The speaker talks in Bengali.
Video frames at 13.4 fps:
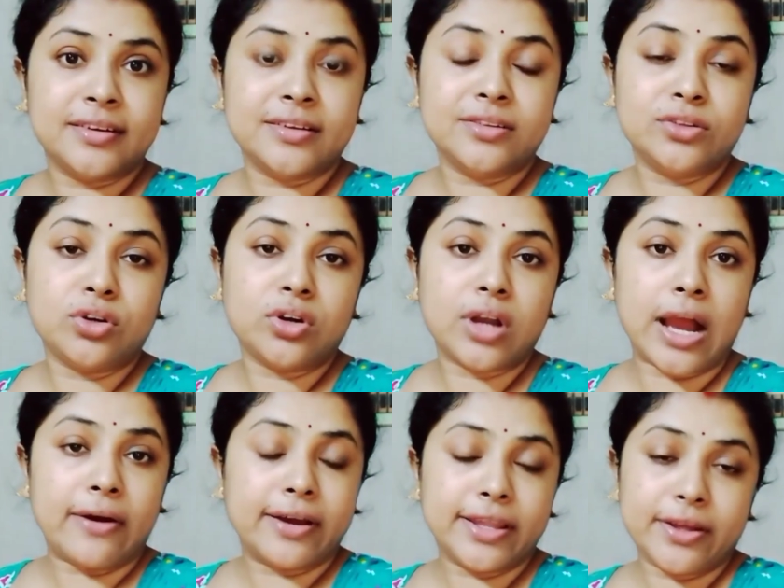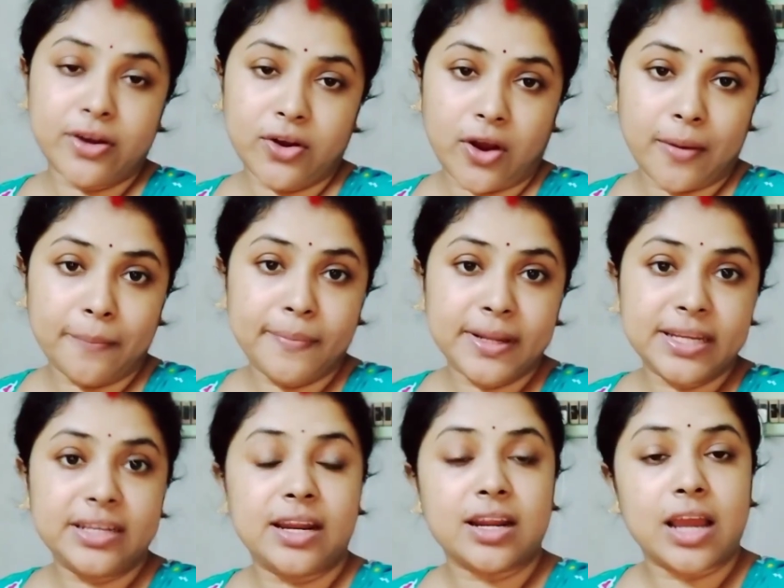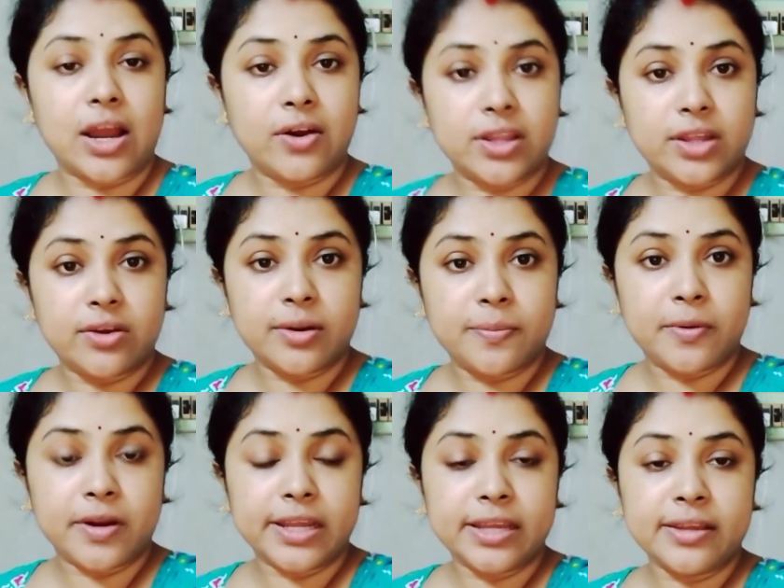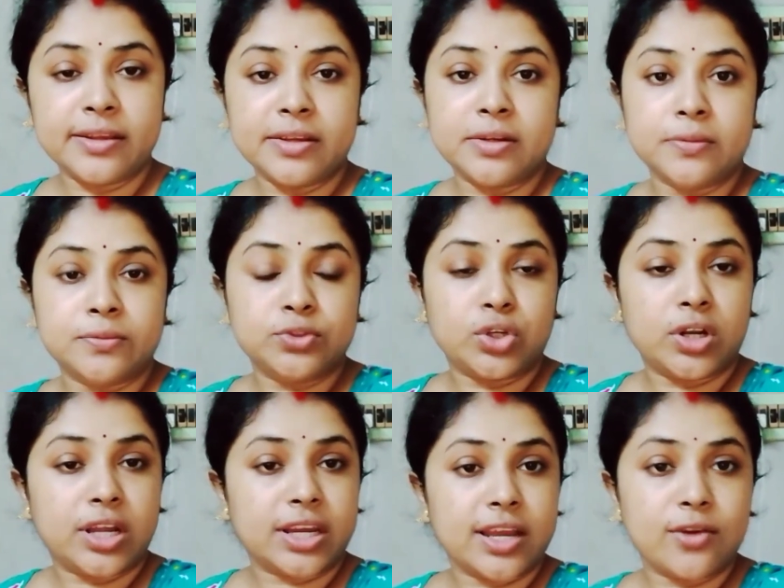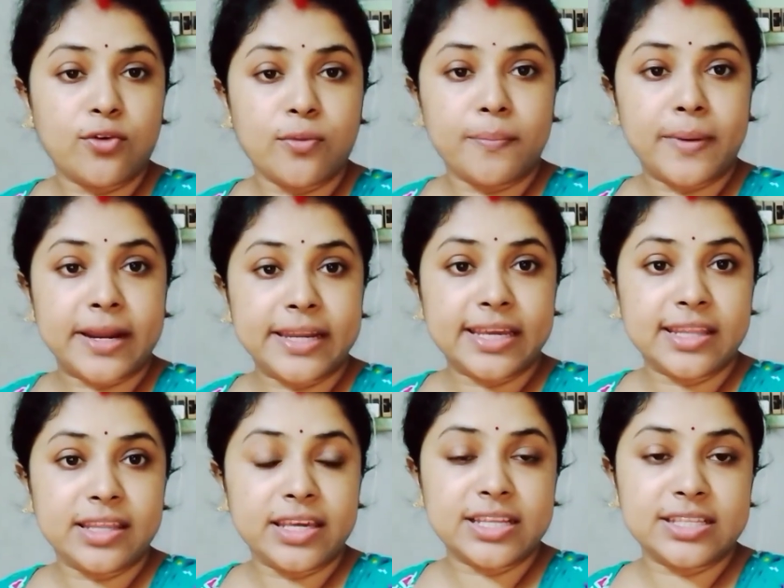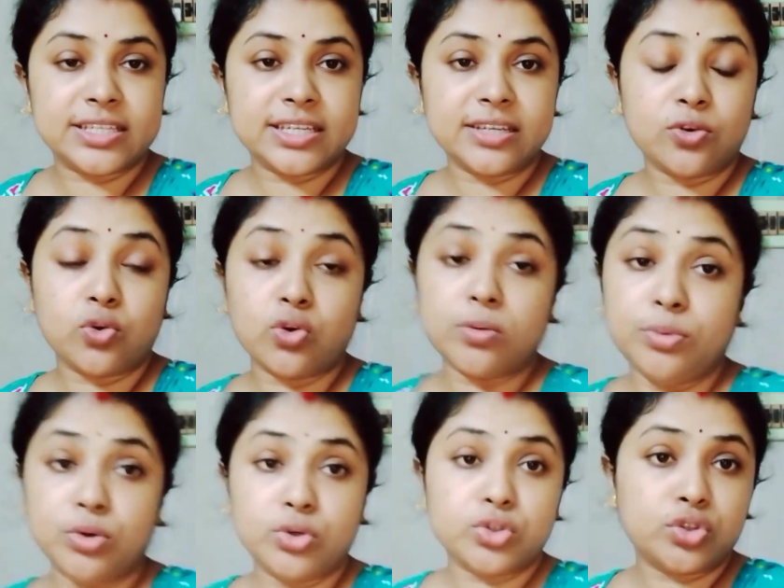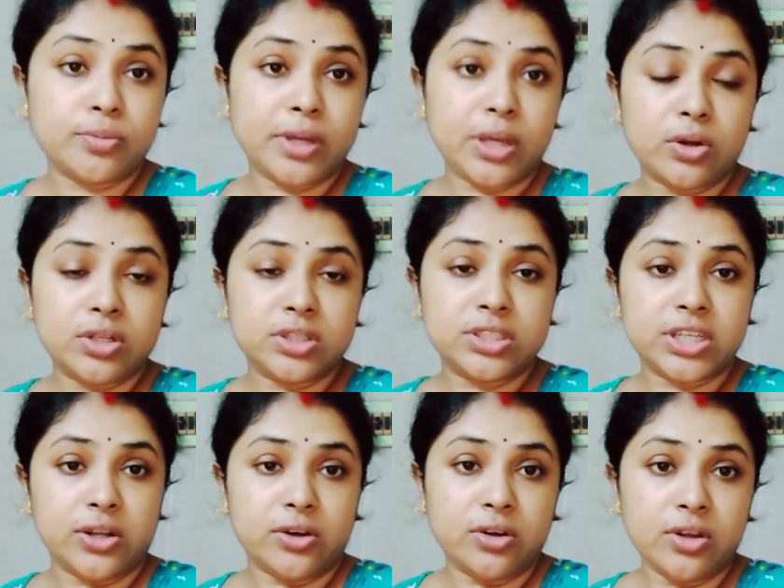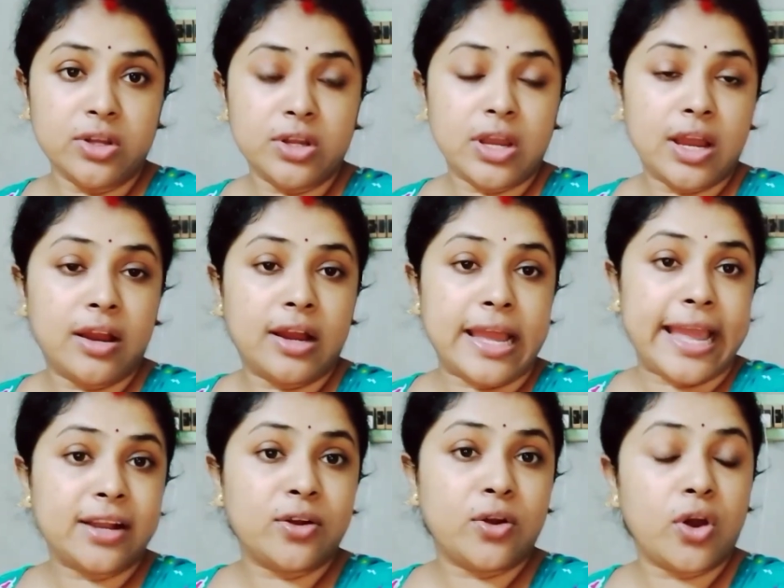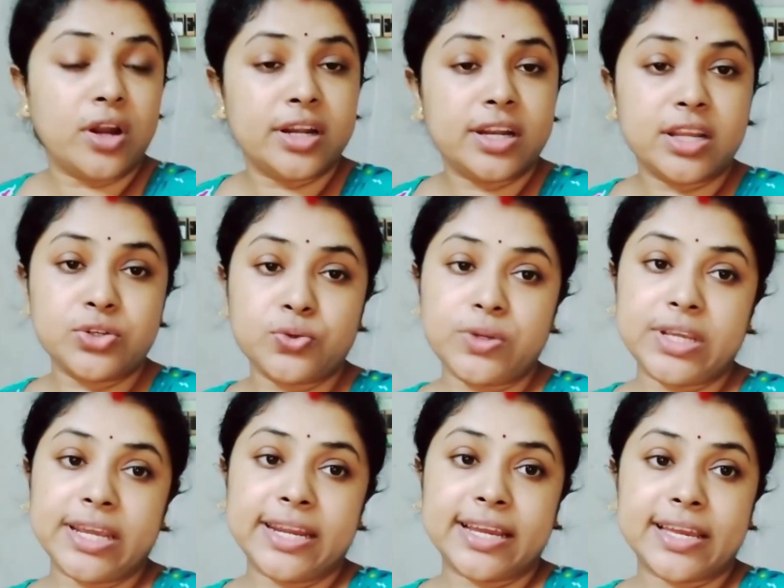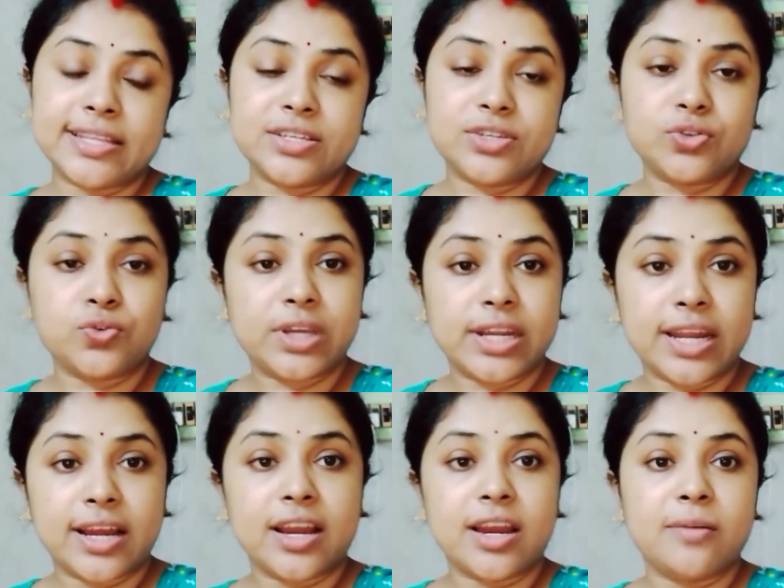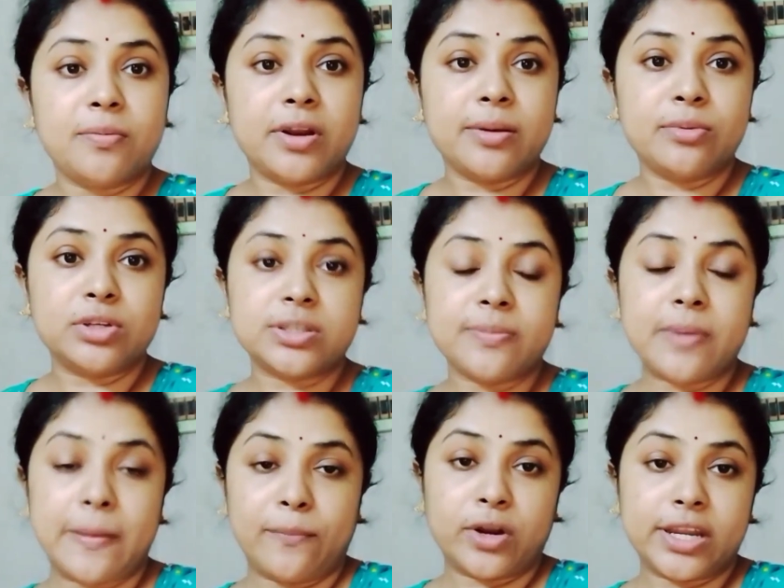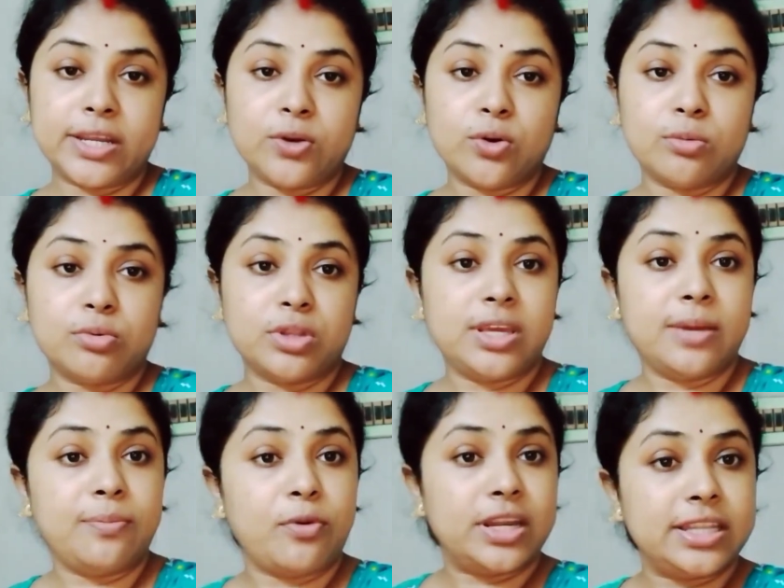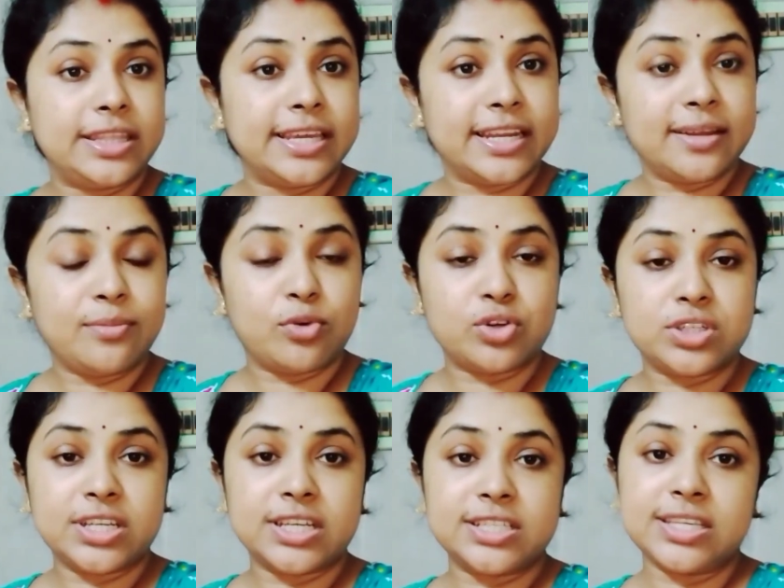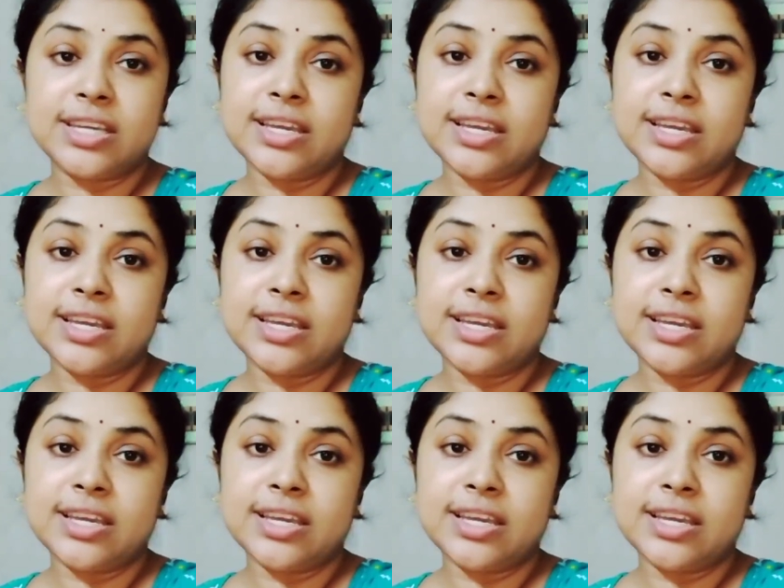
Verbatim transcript: তো খাওয়া দাওয়া কমপ্লিট আর খাওয়া দাওয়ার পরে সোনাকে ঘুম পাড়িয়ে দিয়েছি খুব দুষ্টুমি করছিল এক ঘন্টা শুয়ে রেখেছি শুয়ে রাখার পরে বলছি মা পটি করব দিয়ে পটিতে এনে বসিয়েছি